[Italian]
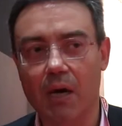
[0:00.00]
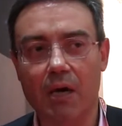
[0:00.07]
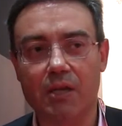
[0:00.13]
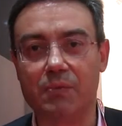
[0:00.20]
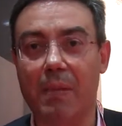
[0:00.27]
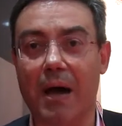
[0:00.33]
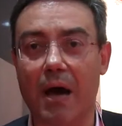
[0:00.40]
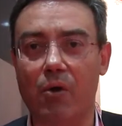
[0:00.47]

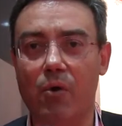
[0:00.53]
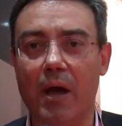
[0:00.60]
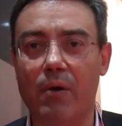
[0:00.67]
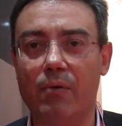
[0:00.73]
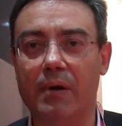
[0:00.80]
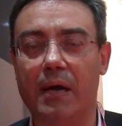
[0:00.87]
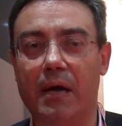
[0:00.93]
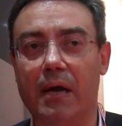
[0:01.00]
SMAU è
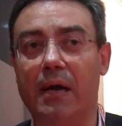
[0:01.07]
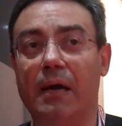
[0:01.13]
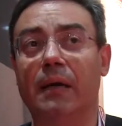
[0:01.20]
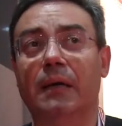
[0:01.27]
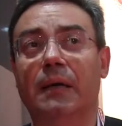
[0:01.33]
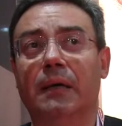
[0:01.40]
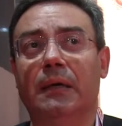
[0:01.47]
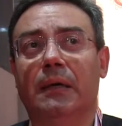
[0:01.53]
un
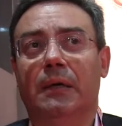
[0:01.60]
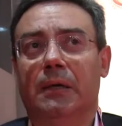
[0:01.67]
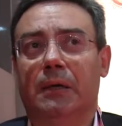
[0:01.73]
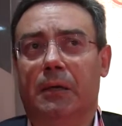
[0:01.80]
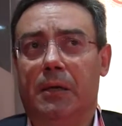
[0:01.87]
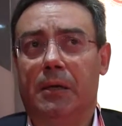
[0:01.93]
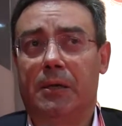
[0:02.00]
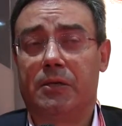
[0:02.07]

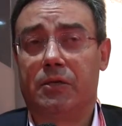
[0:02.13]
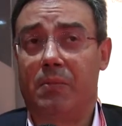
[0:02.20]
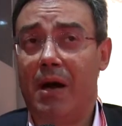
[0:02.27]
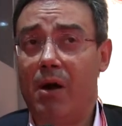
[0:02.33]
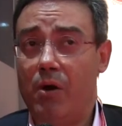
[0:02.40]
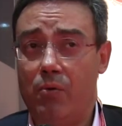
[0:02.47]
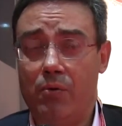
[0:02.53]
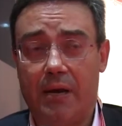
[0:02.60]

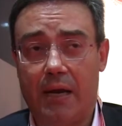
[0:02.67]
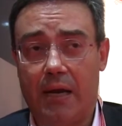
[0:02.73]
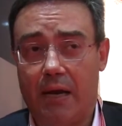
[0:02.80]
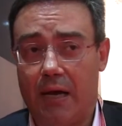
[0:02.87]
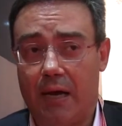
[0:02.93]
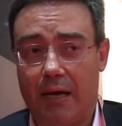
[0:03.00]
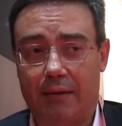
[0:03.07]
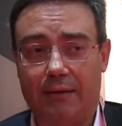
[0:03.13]
Smau è un
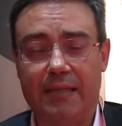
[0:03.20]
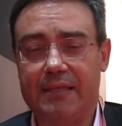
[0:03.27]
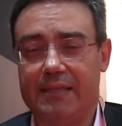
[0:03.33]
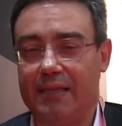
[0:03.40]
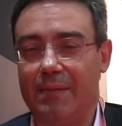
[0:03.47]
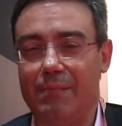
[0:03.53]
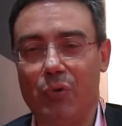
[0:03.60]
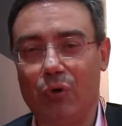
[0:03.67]
eh,
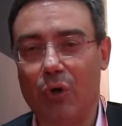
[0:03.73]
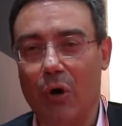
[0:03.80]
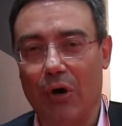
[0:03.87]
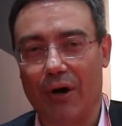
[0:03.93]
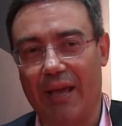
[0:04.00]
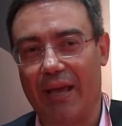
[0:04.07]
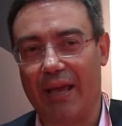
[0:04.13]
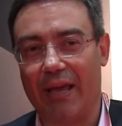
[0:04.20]

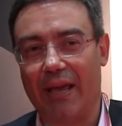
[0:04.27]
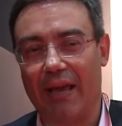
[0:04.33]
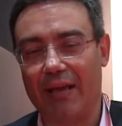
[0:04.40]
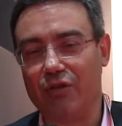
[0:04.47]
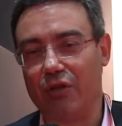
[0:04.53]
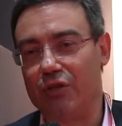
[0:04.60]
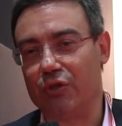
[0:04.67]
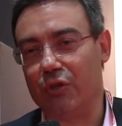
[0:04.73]
distributore
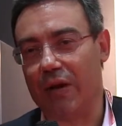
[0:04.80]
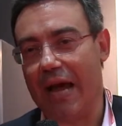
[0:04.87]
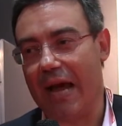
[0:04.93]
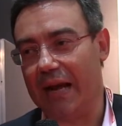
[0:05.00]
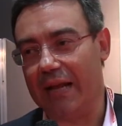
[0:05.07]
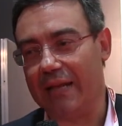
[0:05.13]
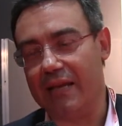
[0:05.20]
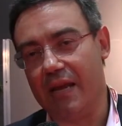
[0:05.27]

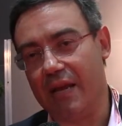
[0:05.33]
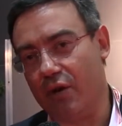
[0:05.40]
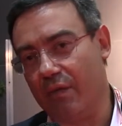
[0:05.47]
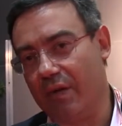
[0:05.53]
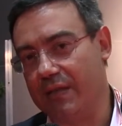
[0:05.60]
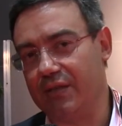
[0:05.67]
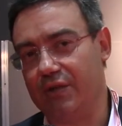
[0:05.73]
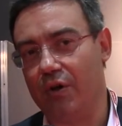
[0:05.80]
eccezionale di
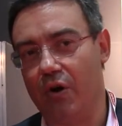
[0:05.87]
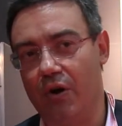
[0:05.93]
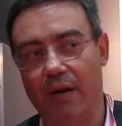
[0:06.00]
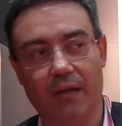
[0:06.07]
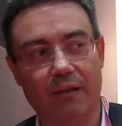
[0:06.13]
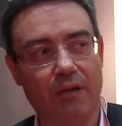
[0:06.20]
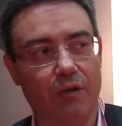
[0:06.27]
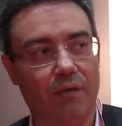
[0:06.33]

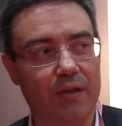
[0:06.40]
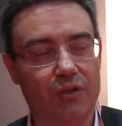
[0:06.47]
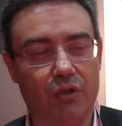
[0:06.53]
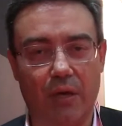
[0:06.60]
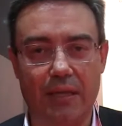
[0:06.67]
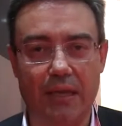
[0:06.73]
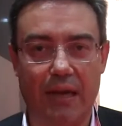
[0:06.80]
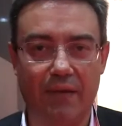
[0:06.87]
innovazione, di
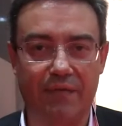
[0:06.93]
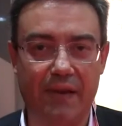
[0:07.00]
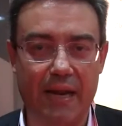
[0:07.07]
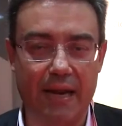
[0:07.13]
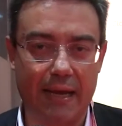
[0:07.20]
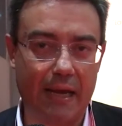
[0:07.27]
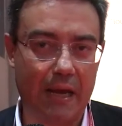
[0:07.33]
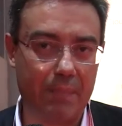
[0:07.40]
innovazione della
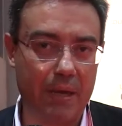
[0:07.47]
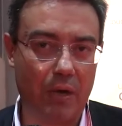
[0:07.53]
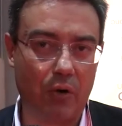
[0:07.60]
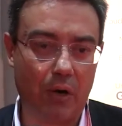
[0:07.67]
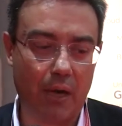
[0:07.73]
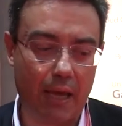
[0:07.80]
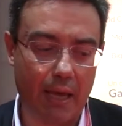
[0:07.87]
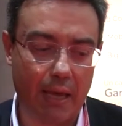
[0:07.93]
filiera delle
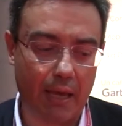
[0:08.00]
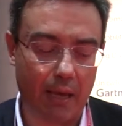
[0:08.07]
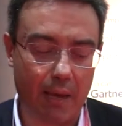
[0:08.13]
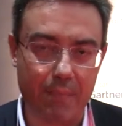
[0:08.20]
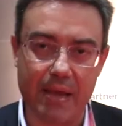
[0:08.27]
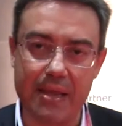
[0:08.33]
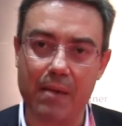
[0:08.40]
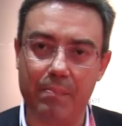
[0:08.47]
piccole e
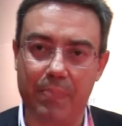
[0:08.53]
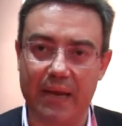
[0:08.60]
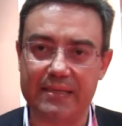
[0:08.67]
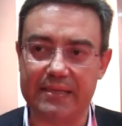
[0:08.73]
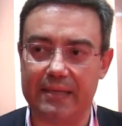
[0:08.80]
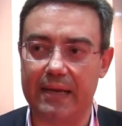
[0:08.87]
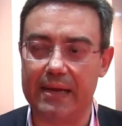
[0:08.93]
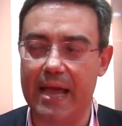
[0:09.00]
medie
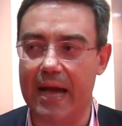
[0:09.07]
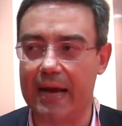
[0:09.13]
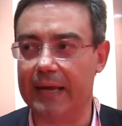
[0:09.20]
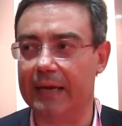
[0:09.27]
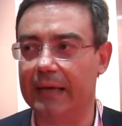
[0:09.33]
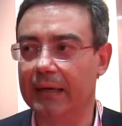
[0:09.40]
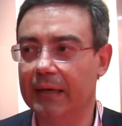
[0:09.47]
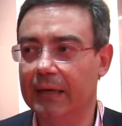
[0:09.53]
imprese
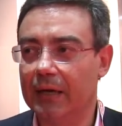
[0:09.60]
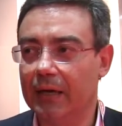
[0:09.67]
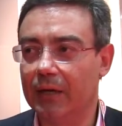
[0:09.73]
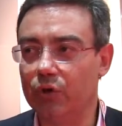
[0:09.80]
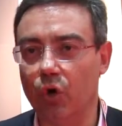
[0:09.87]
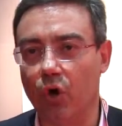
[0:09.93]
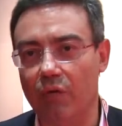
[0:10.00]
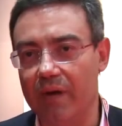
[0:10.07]
italiane
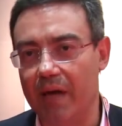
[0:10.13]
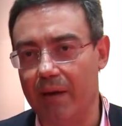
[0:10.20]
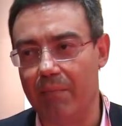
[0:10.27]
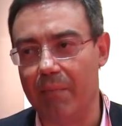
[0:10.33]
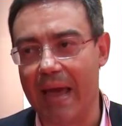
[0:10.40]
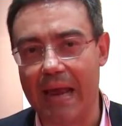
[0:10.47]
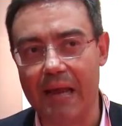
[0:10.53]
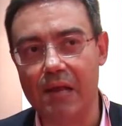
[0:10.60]
dove
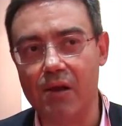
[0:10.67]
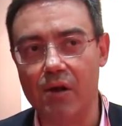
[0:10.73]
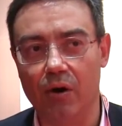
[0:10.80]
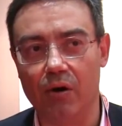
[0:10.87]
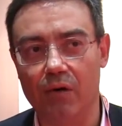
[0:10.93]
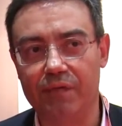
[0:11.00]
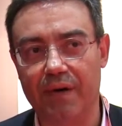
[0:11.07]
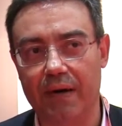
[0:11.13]

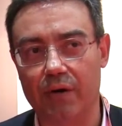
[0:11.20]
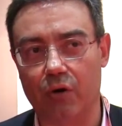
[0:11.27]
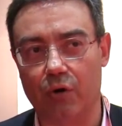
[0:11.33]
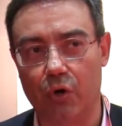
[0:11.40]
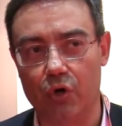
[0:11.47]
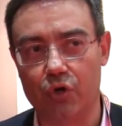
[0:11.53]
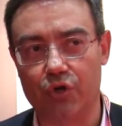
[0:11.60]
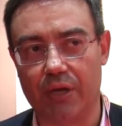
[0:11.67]
meglio far
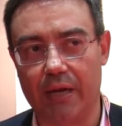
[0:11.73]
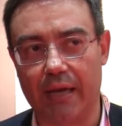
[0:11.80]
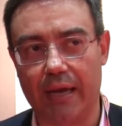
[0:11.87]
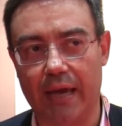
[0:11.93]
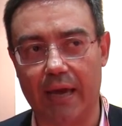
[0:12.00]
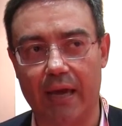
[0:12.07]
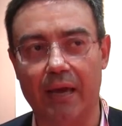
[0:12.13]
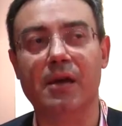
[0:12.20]
conoscere
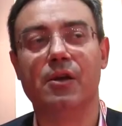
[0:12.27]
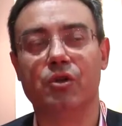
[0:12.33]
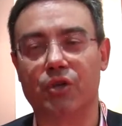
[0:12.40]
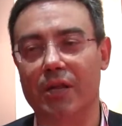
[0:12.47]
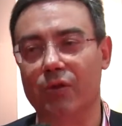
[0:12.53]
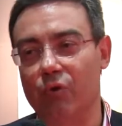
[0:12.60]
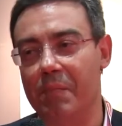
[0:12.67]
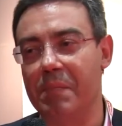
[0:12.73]
che
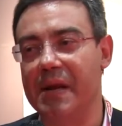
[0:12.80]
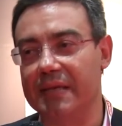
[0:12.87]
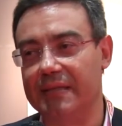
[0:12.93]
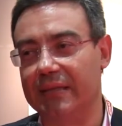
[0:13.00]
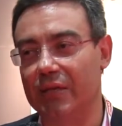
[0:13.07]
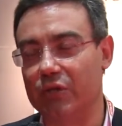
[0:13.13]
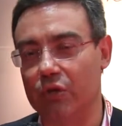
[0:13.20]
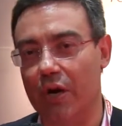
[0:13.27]
100
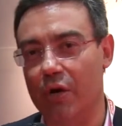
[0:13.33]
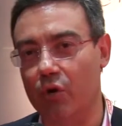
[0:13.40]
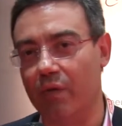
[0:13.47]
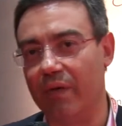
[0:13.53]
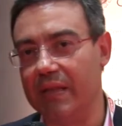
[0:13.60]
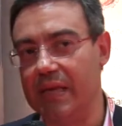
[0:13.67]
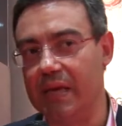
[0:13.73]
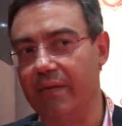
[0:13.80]
amministrazioni
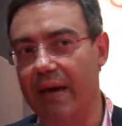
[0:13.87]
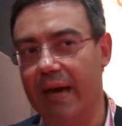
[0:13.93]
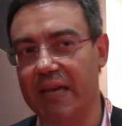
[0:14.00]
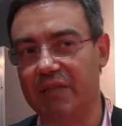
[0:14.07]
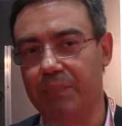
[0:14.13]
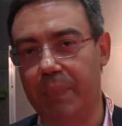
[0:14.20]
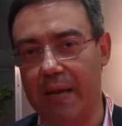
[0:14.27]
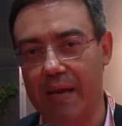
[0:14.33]
innovative
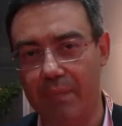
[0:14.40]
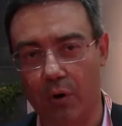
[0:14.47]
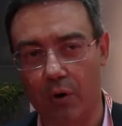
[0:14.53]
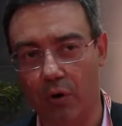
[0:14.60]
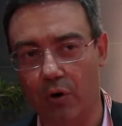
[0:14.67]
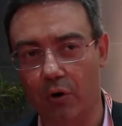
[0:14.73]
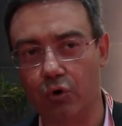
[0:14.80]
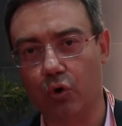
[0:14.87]

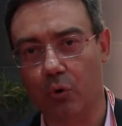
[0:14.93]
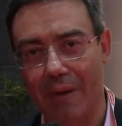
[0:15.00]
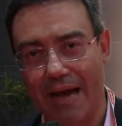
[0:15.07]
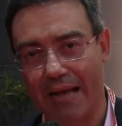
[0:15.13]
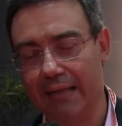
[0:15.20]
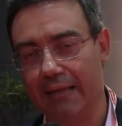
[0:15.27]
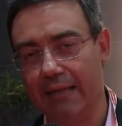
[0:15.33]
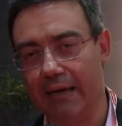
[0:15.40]
esprimono
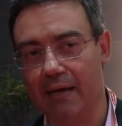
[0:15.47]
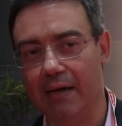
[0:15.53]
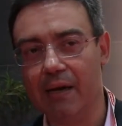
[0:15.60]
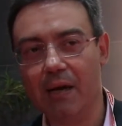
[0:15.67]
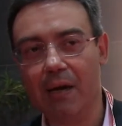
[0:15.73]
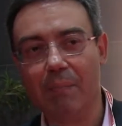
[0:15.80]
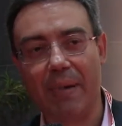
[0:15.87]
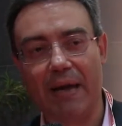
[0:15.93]
domanda
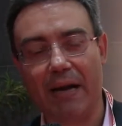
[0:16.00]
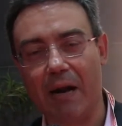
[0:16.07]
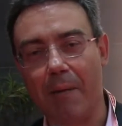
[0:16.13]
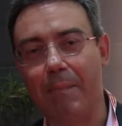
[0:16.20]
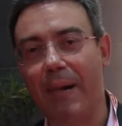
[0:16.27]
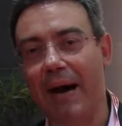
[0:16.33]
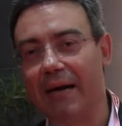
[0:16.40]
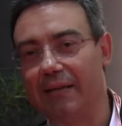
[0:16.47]
per
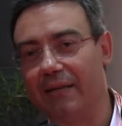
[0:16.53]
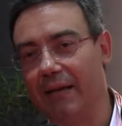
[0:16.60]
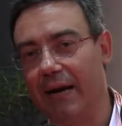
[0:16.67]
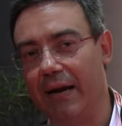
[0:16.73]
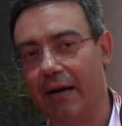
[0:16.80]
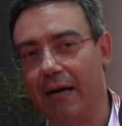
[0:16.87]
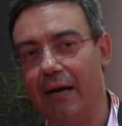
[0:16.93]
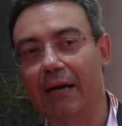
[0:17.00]

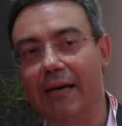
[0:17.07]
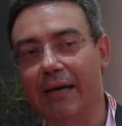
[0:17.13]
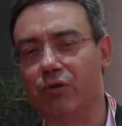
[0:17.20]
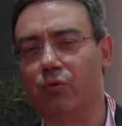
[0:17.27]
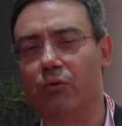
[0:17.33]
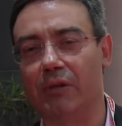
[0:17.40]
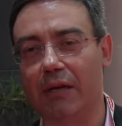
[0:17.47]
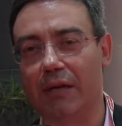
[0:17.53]
partner che
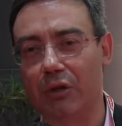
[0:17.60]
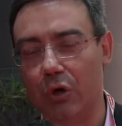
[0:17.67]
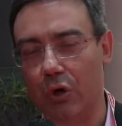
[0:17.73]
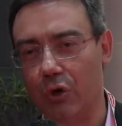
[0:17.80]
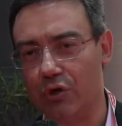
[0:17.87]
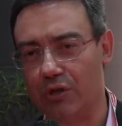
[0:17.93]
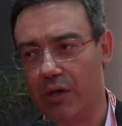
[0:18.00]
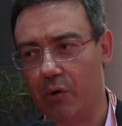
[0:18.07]
sul
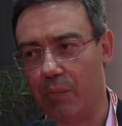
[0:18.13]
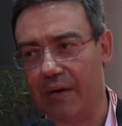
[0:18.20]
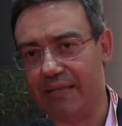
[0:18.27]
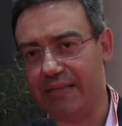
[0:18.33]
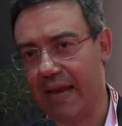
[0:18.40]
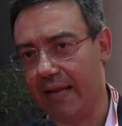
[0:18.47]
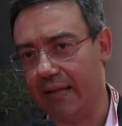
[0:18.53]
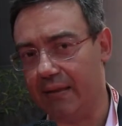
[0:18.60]
territorio siano
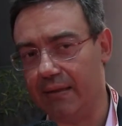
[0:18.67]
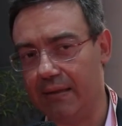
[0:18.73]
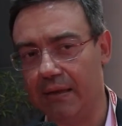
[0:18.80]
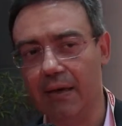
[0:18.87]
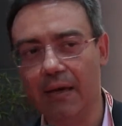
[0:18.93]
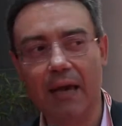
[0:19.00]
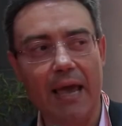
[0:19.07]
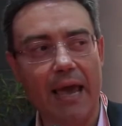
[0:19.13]
presenti
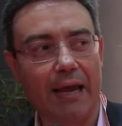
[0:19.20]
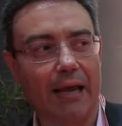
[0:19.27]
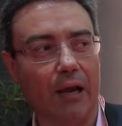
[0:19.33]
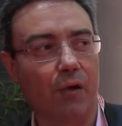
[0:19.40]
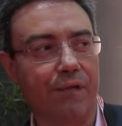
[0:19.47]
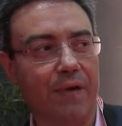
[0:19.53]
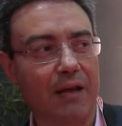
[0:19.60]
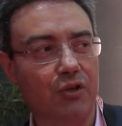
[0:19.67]
e che
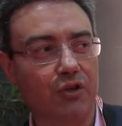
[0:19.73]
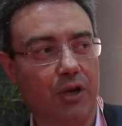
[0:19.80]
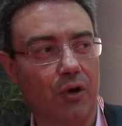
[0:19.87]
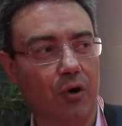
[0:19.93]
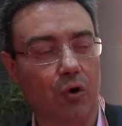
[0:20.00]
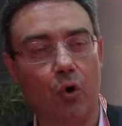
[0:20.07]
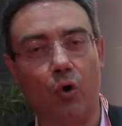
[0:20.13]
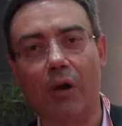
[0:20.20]
lo
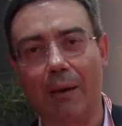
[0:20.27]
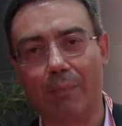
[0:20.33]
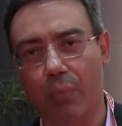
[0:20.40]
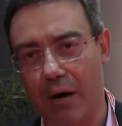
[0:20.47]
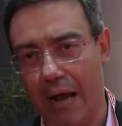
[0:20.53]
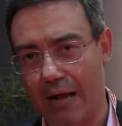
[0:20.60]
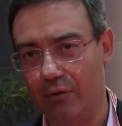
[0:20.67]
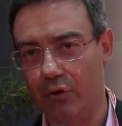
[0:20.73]
facciano
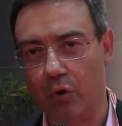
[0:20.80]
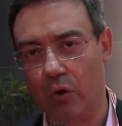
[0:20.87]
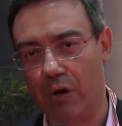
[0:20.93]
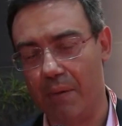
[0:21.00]
collaborando con